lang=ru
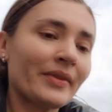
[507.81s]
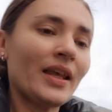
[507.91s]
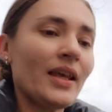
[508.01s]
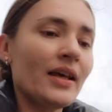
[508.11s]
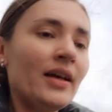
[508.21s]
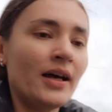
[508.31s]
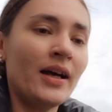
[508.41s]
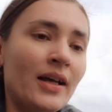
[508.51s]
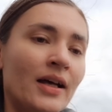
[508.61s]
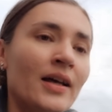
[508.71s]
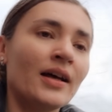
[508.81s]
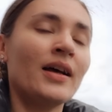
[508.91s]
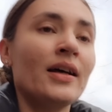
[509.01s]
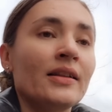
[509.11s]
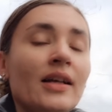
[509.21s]
И
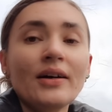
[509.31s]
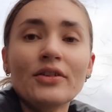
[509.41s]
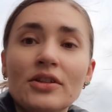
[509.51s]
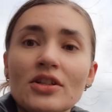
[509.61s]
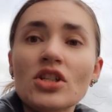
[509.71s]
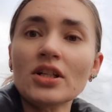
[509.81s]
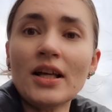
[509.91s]
да, вот решила